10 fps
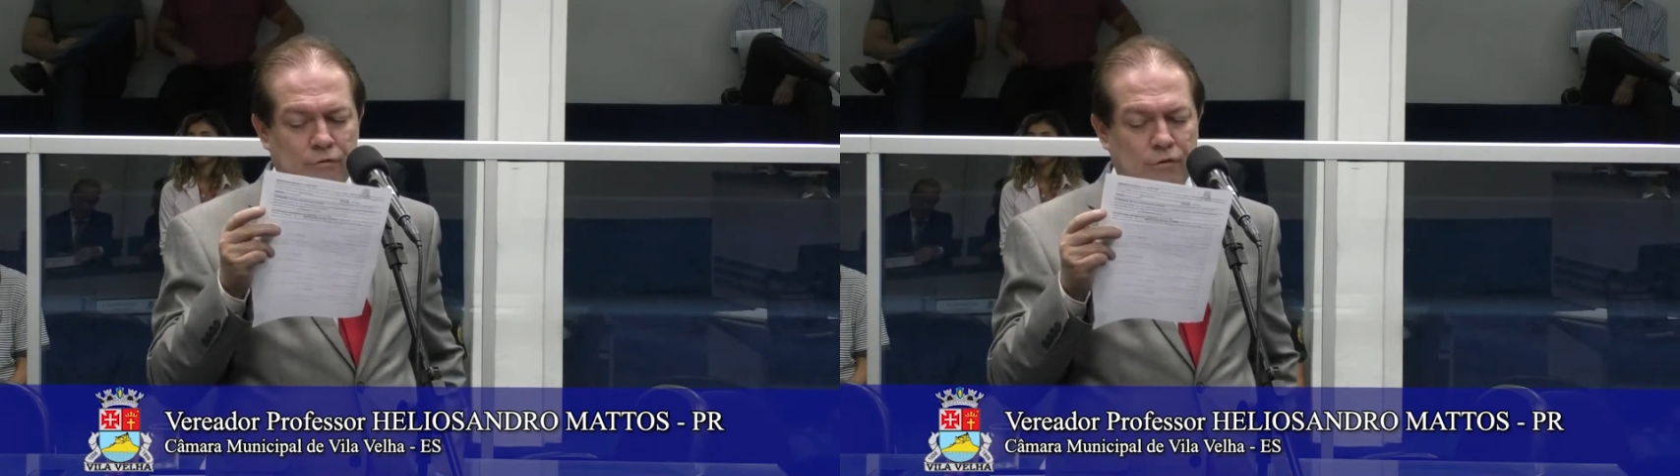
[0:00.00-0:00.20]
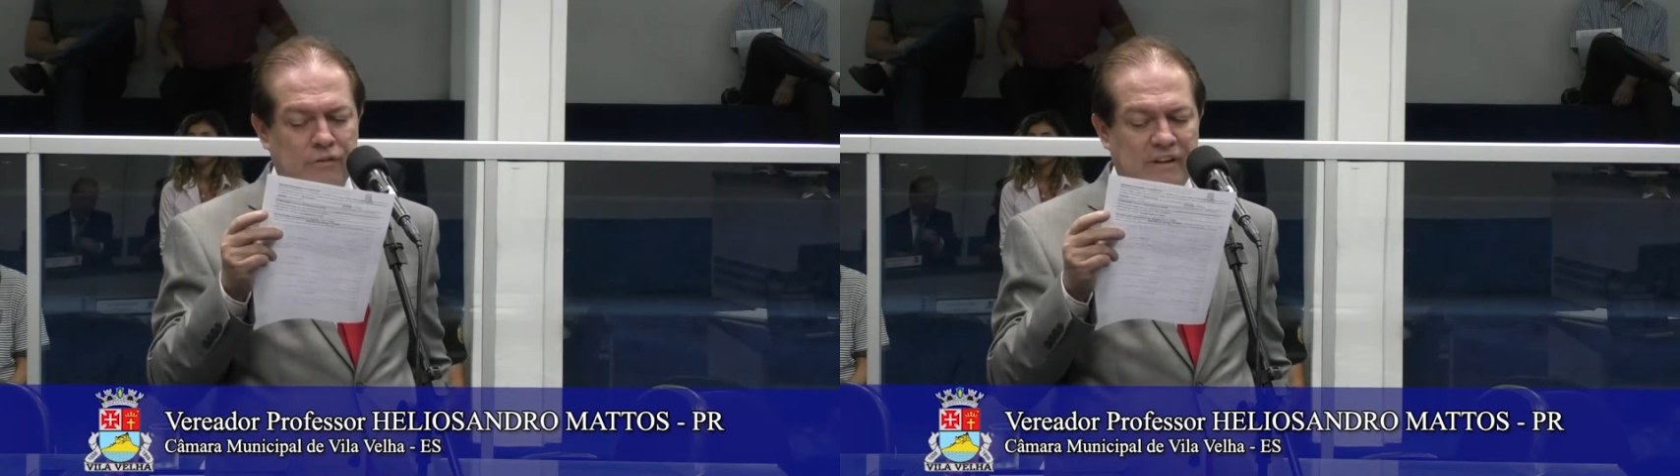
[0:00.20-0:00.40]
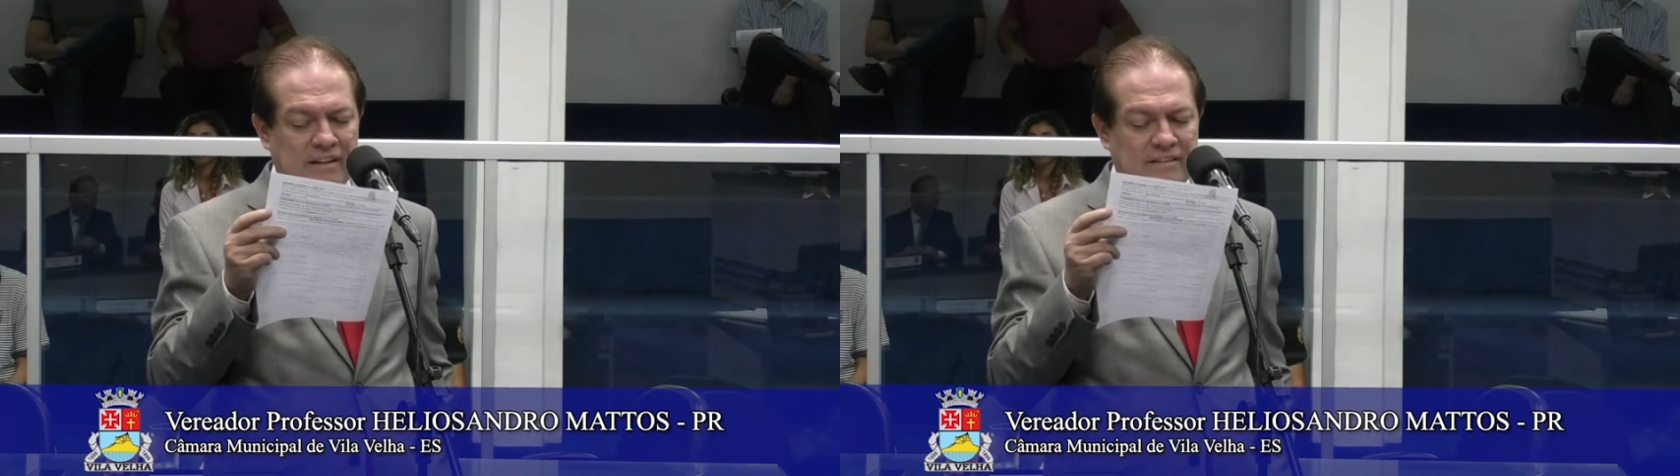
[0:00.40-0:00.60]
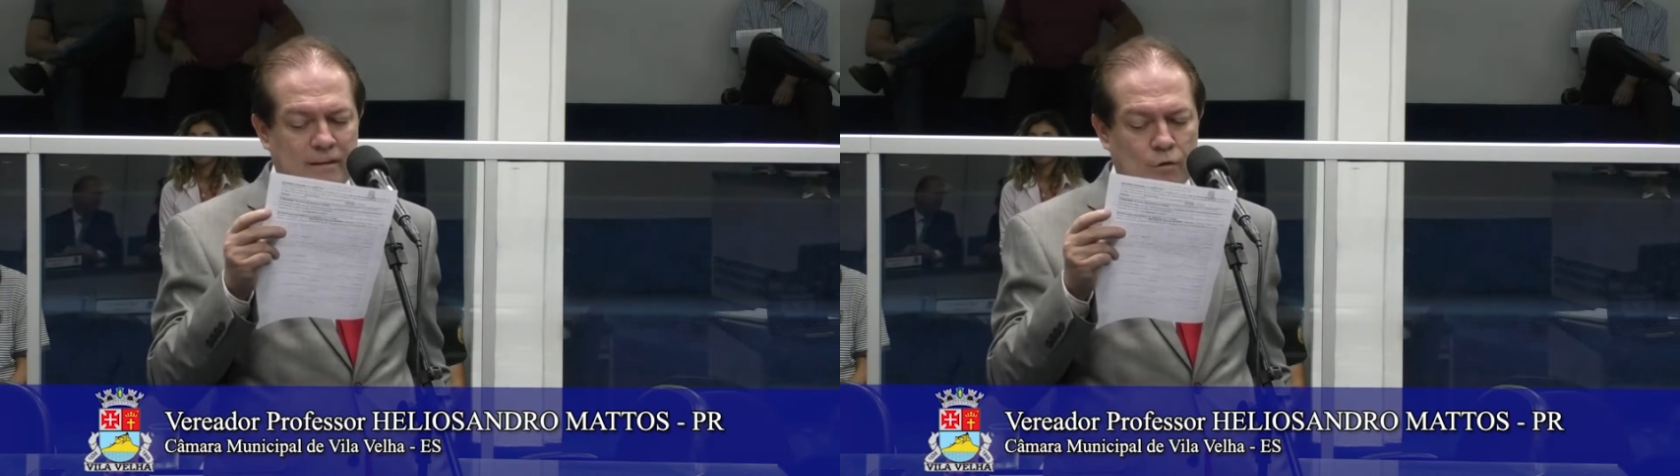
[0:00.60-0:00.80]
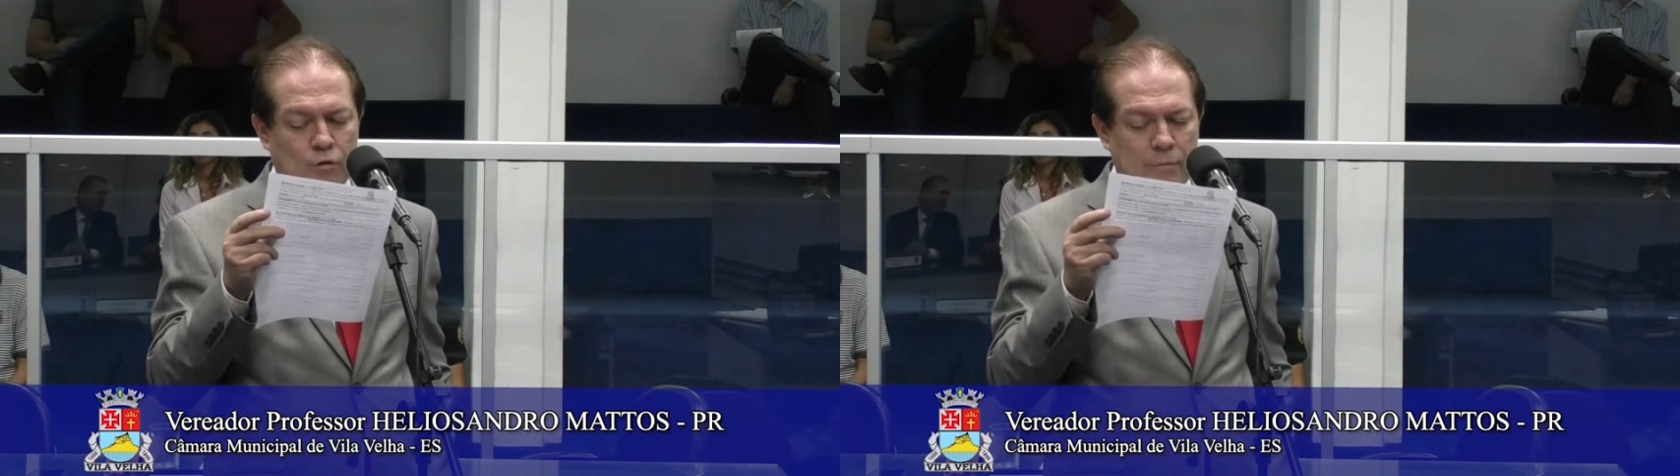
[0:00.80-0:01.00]

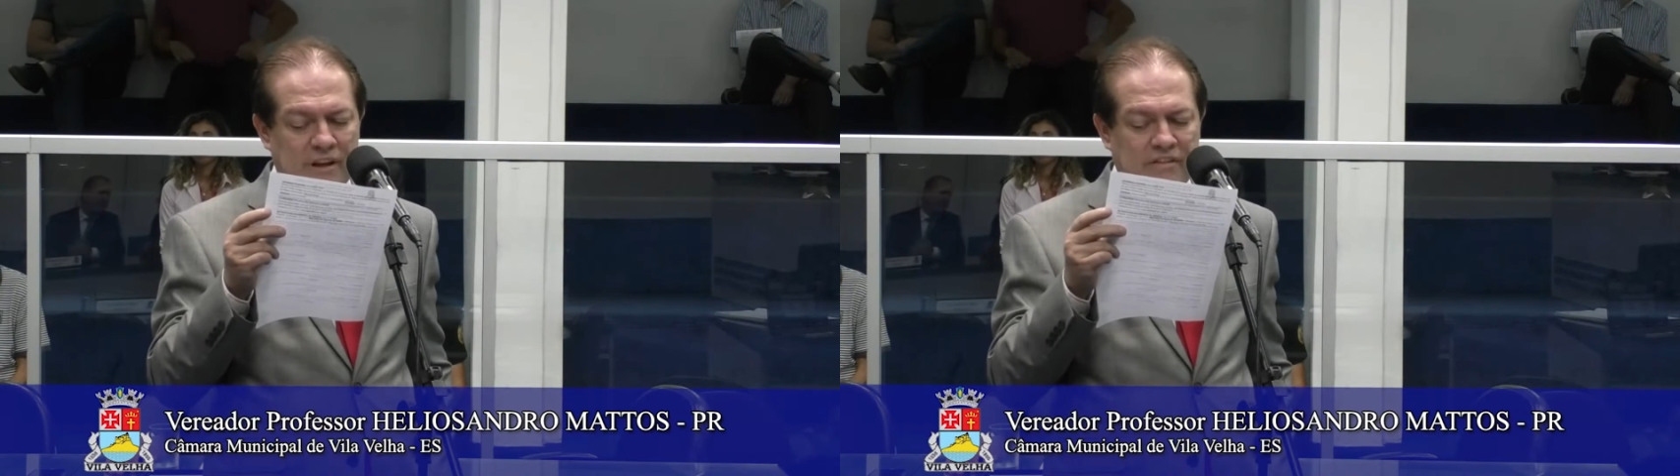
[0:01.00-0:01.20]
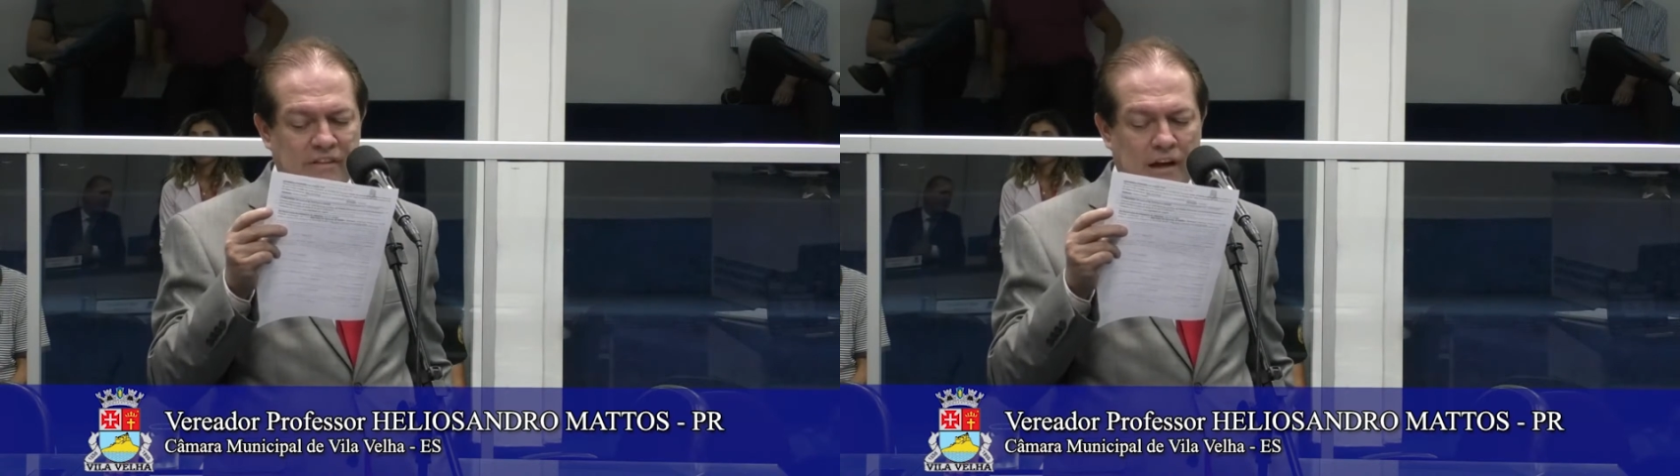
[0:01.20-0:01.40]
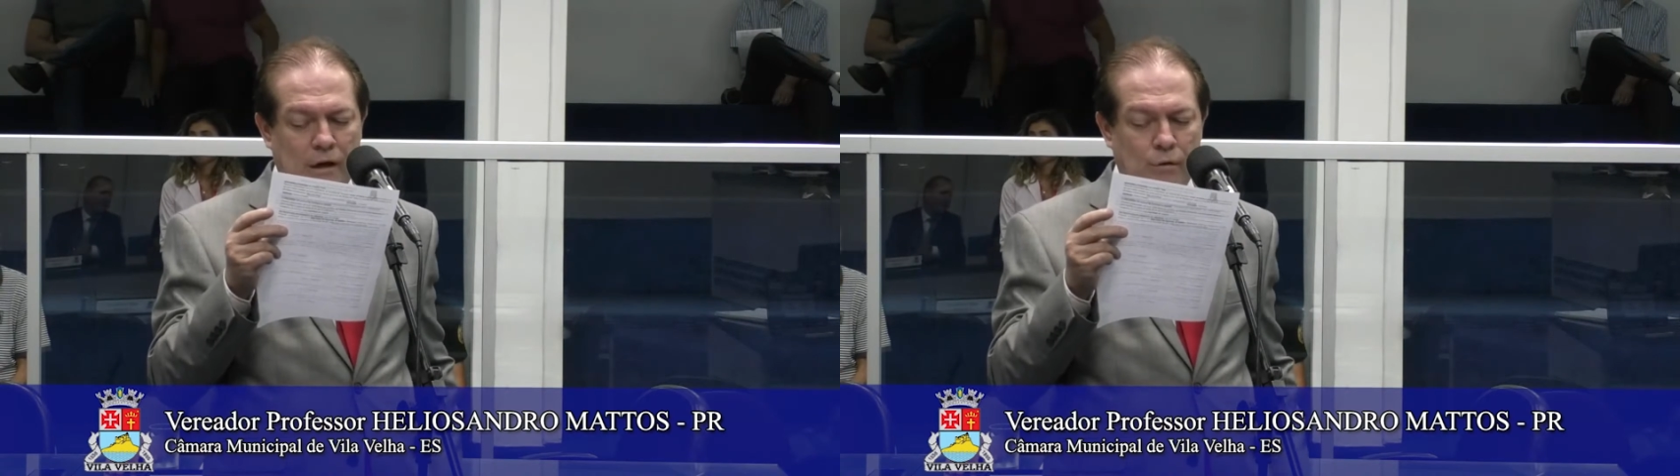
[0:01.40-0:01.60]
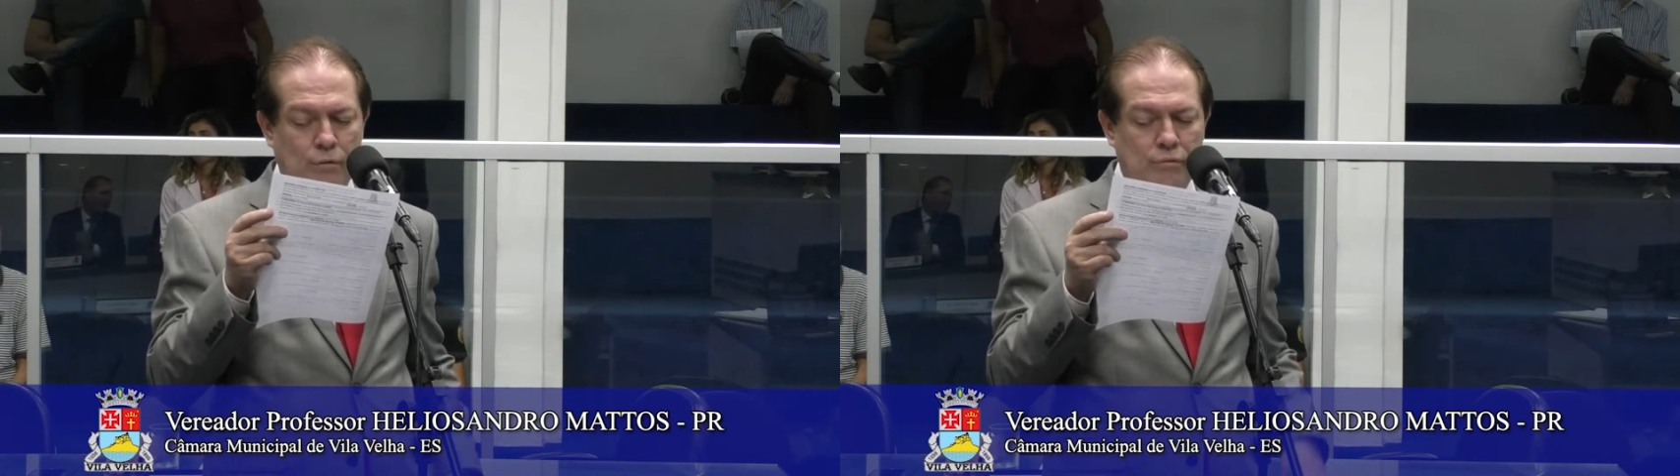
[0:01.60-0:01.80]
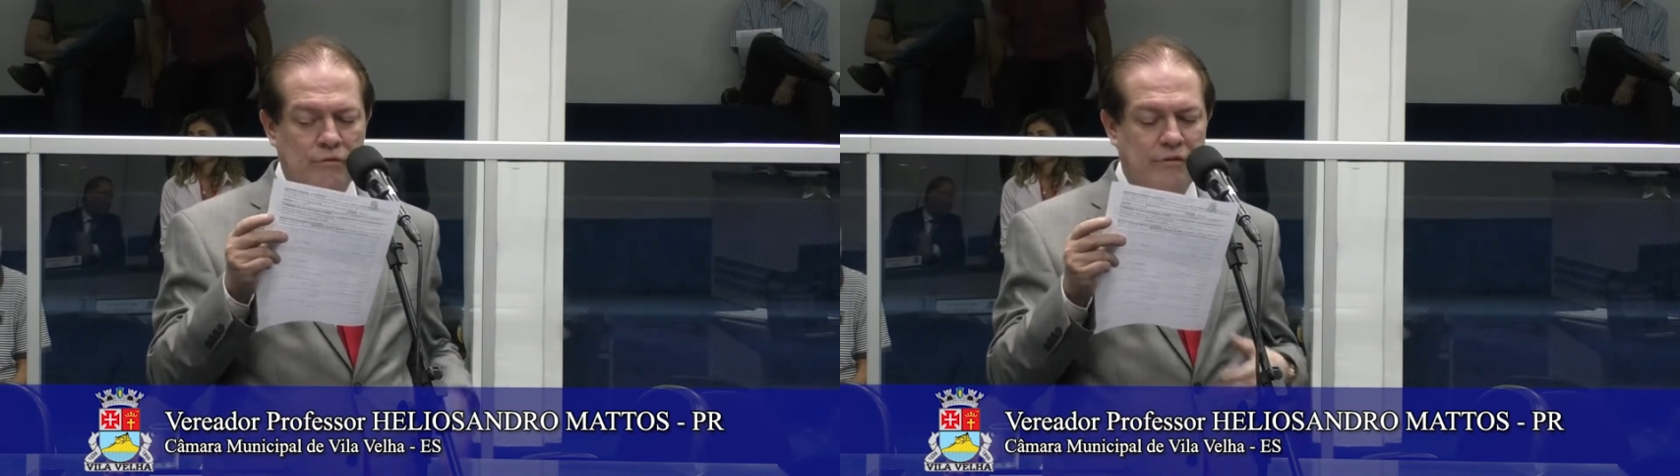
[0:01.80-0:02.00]
Associação Comercial